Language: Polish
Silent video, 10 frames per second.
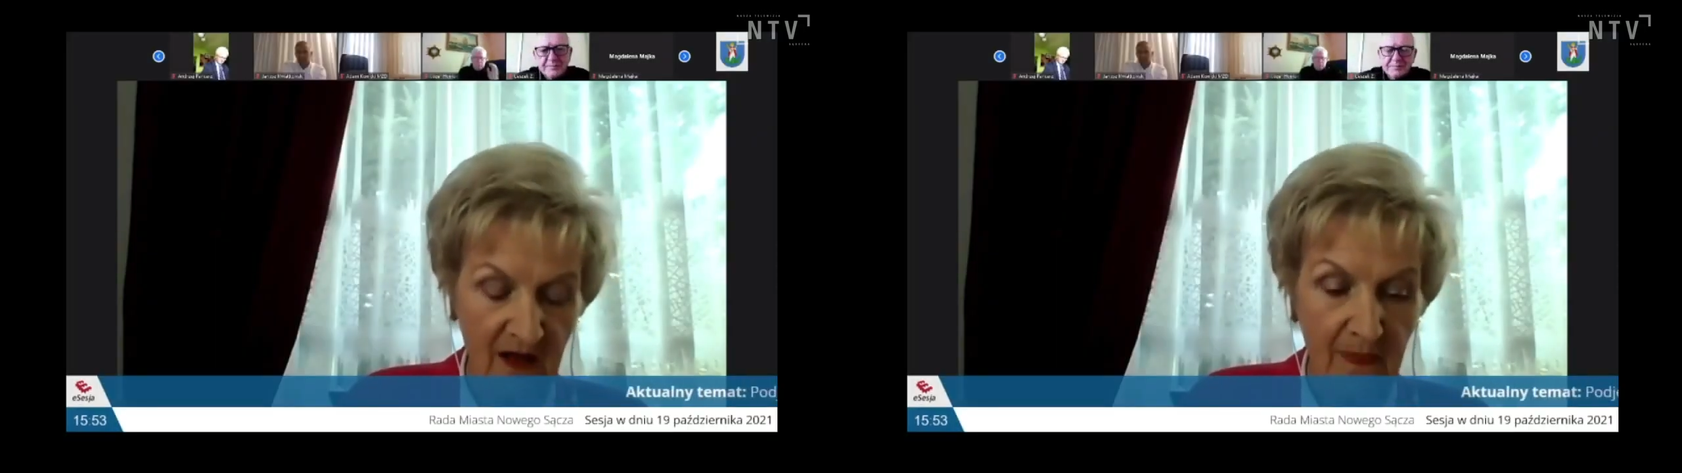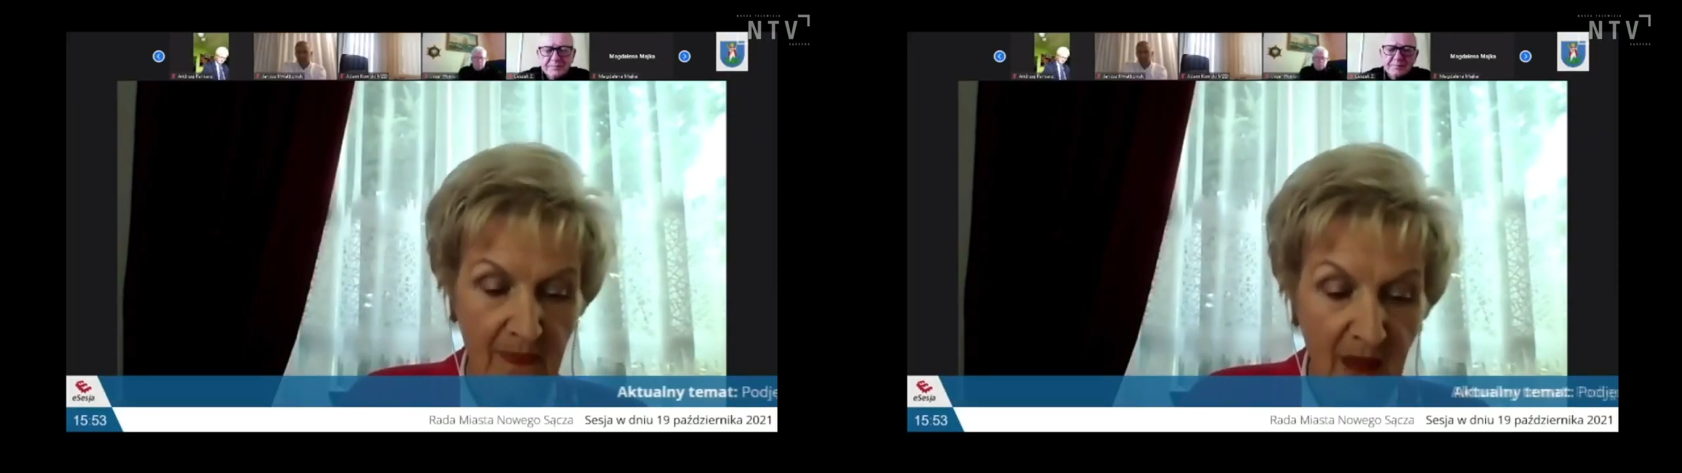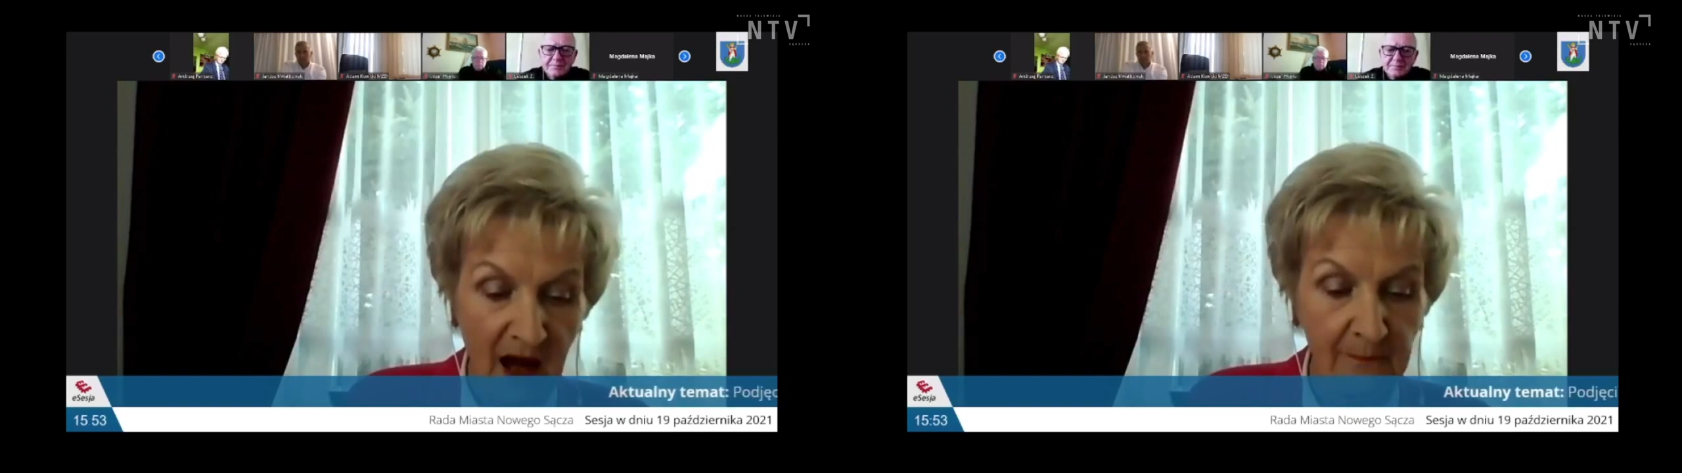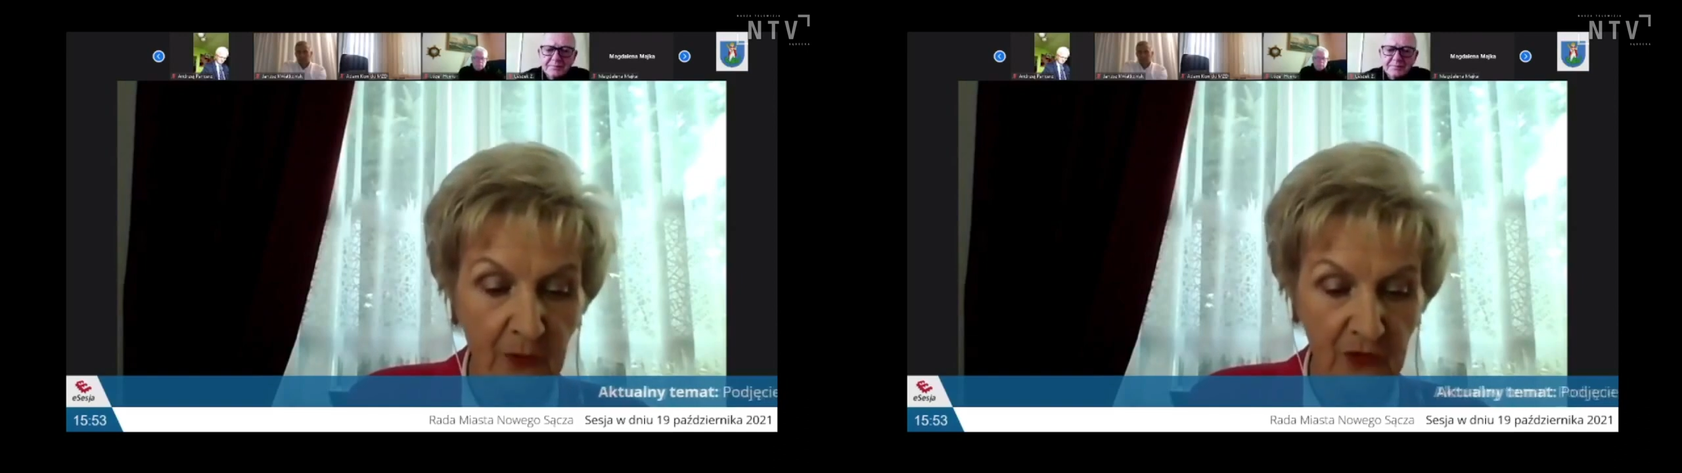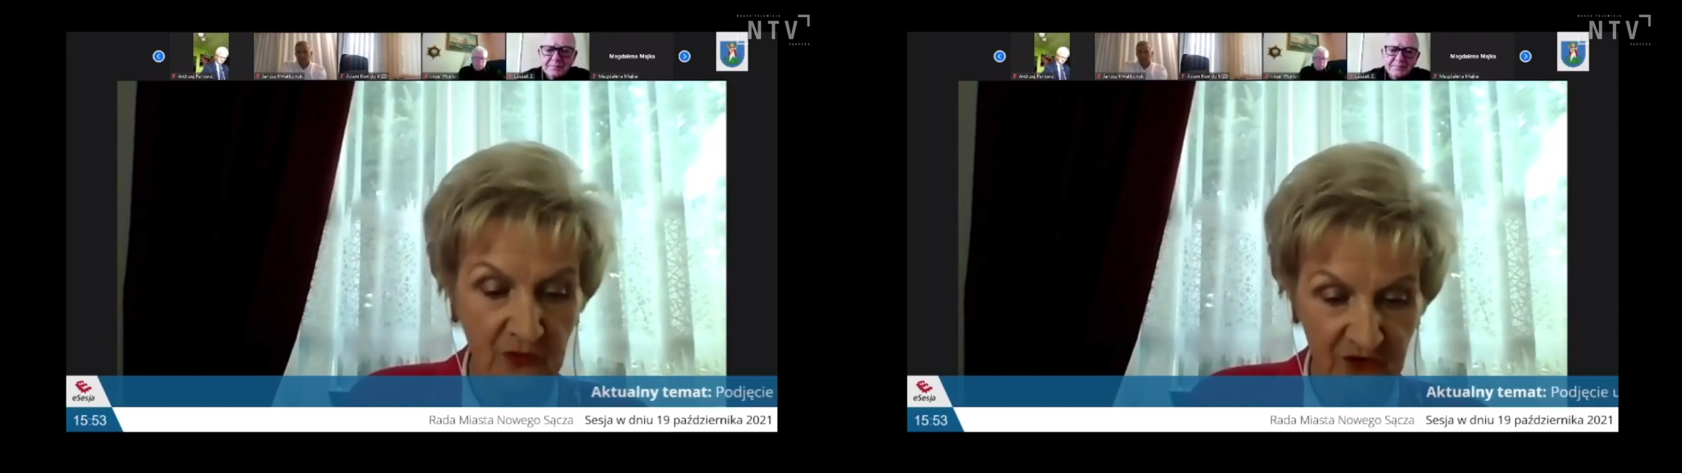na
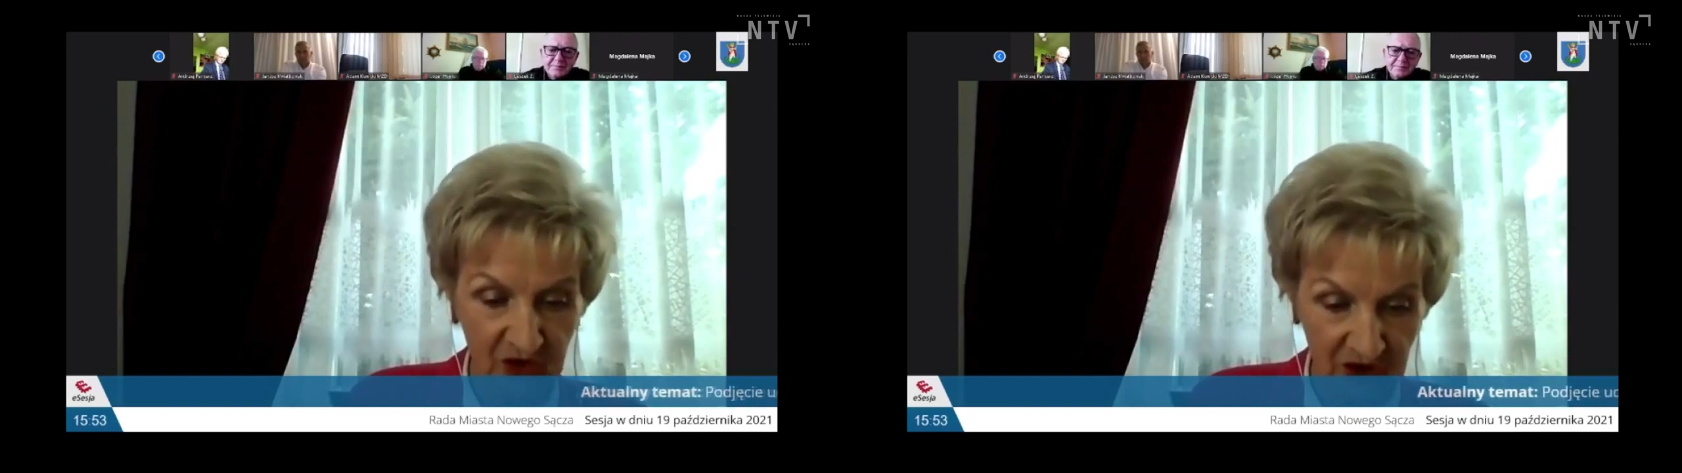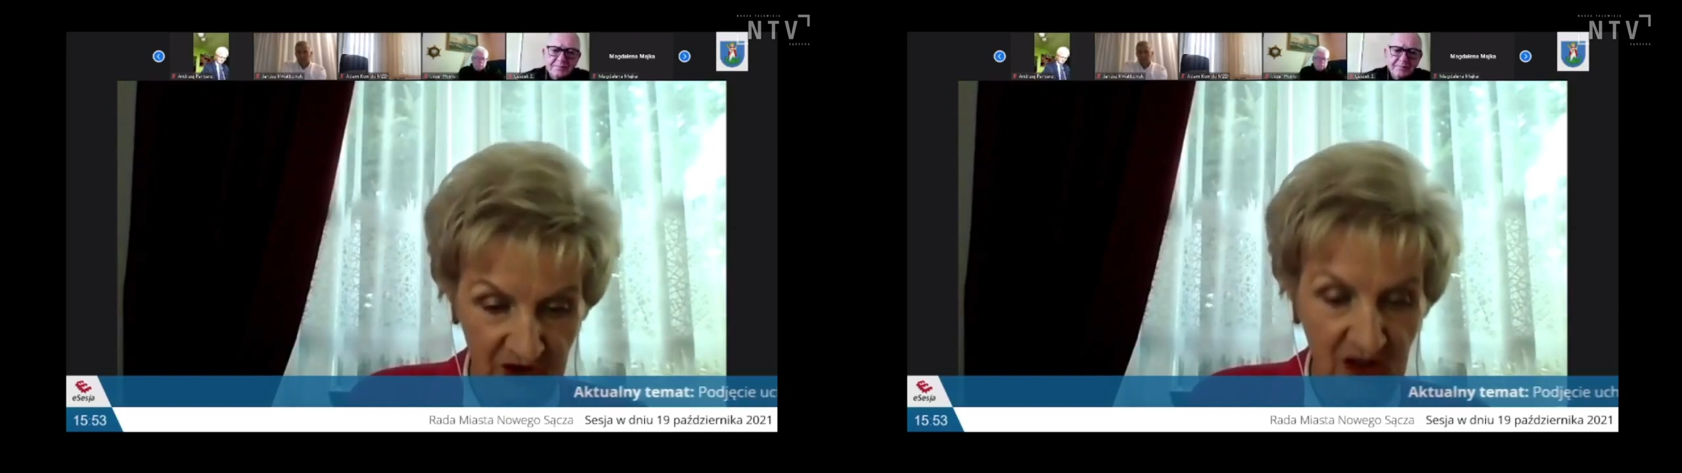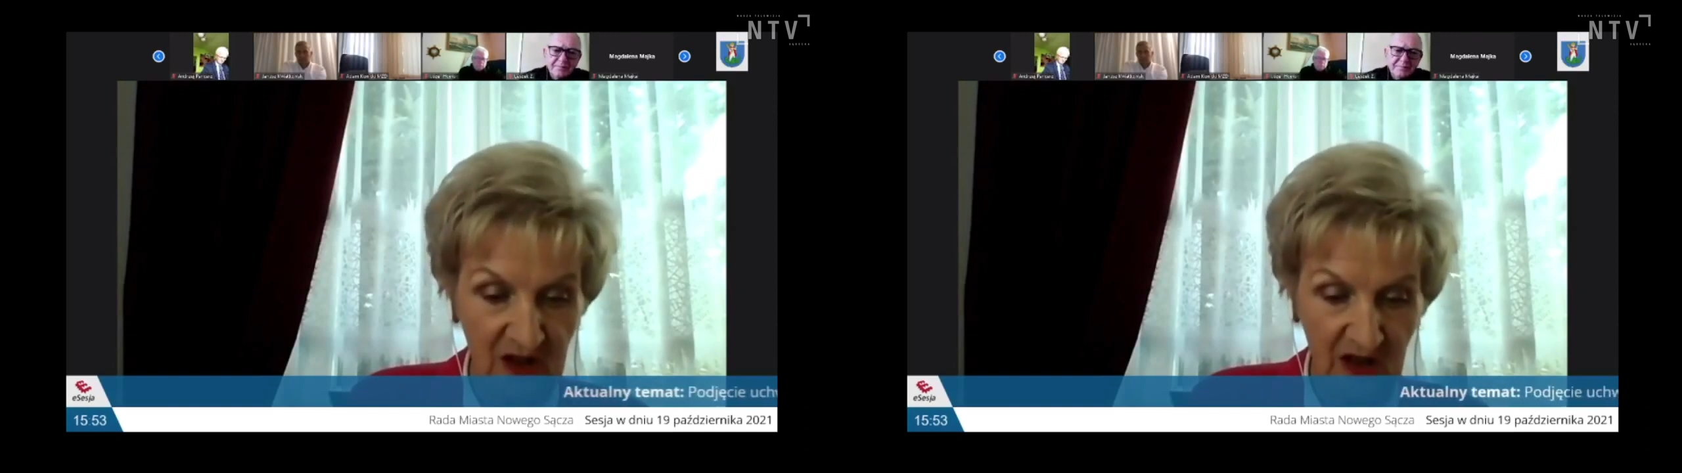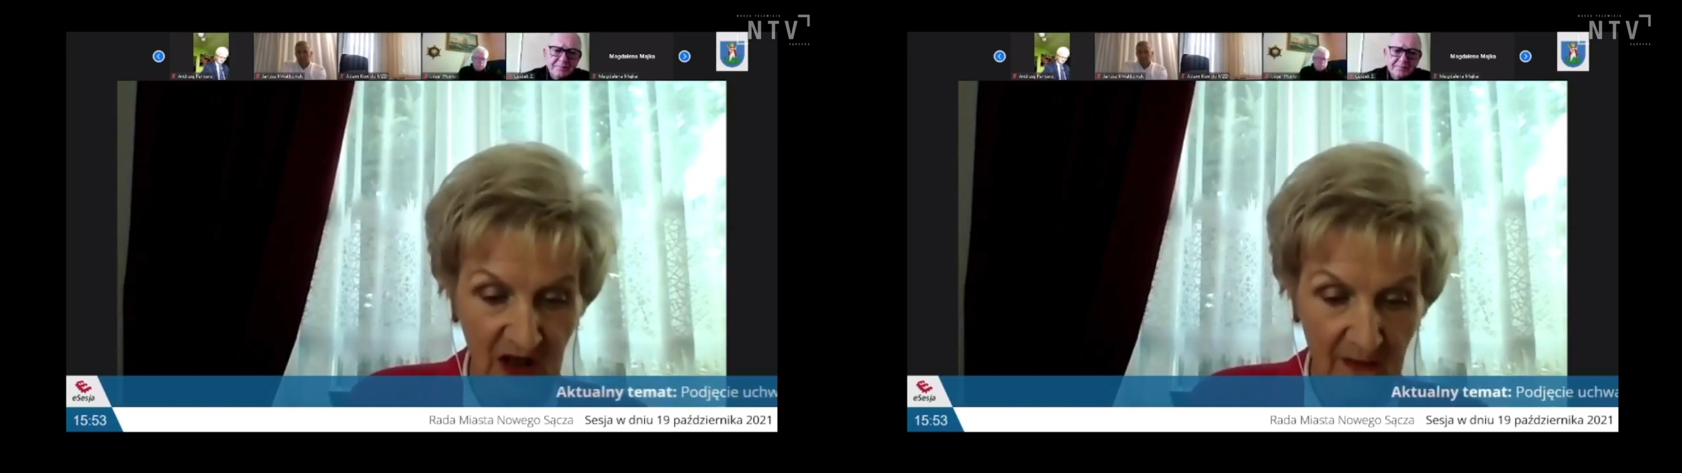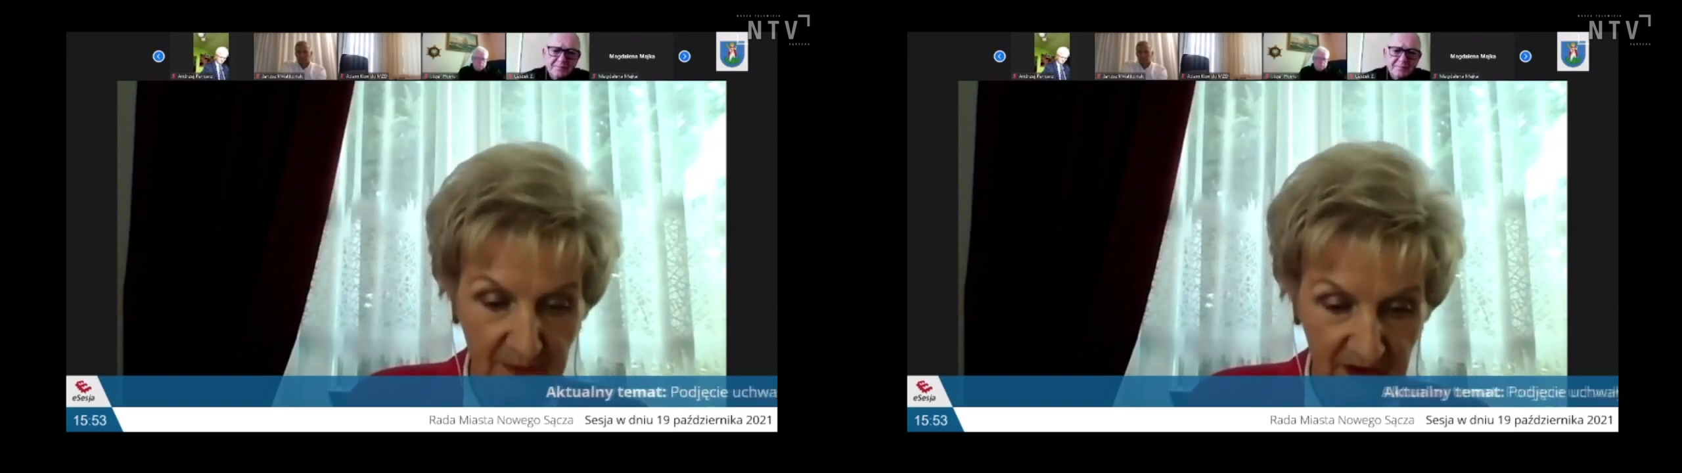podwyższenie
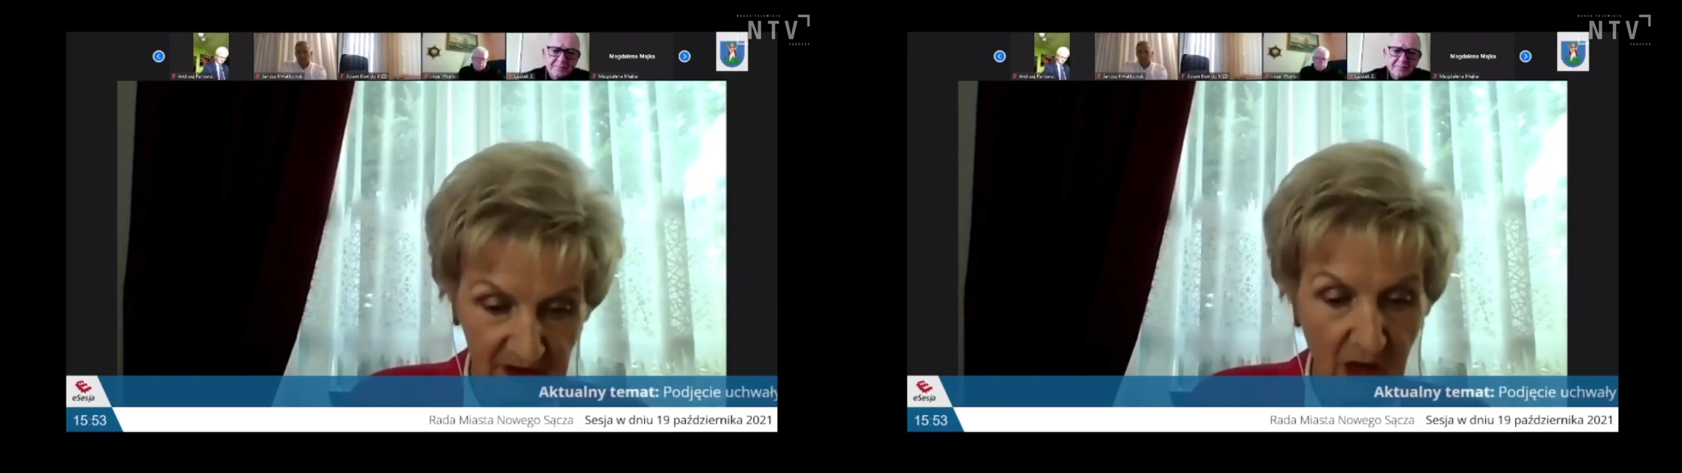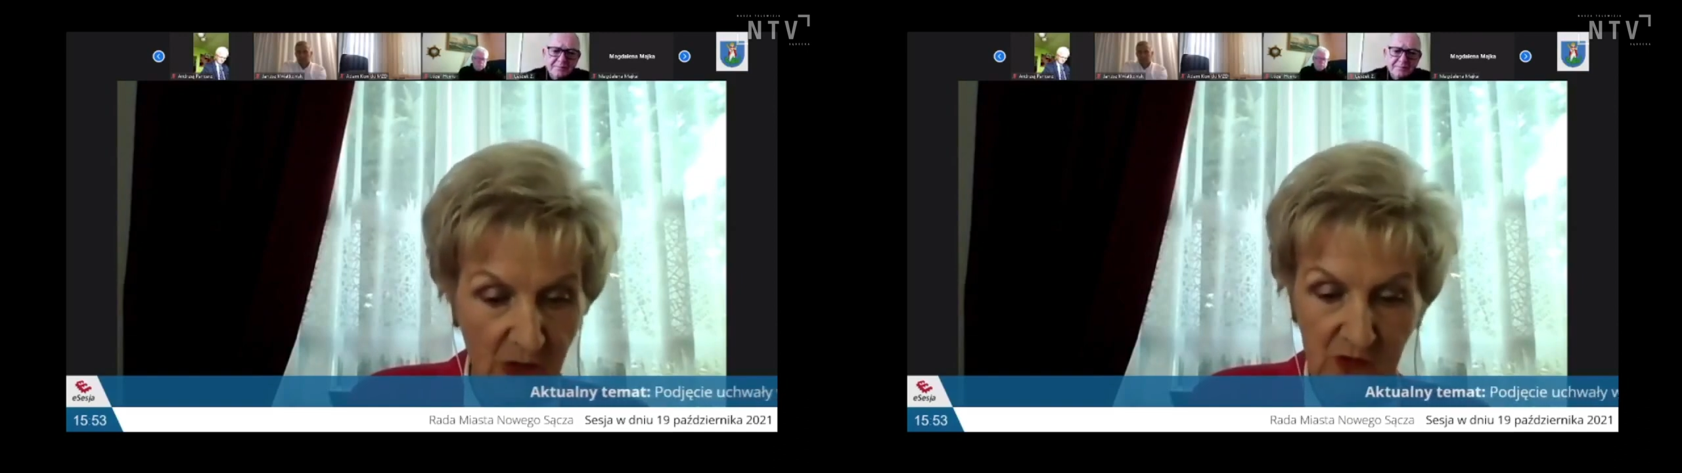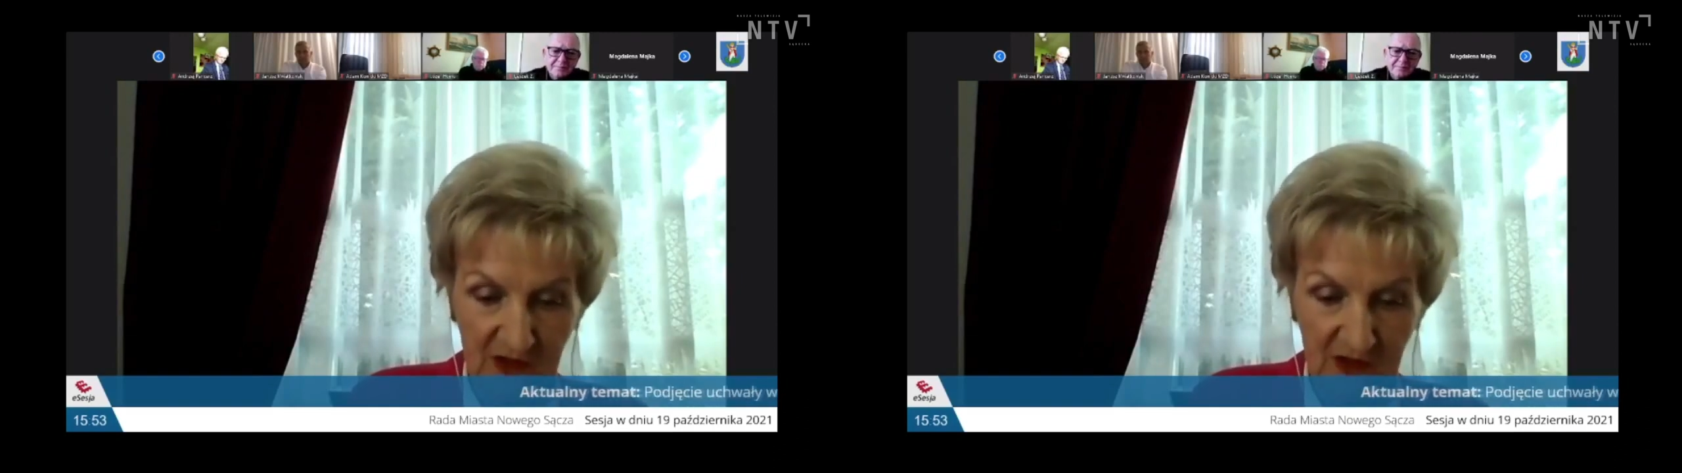kapitału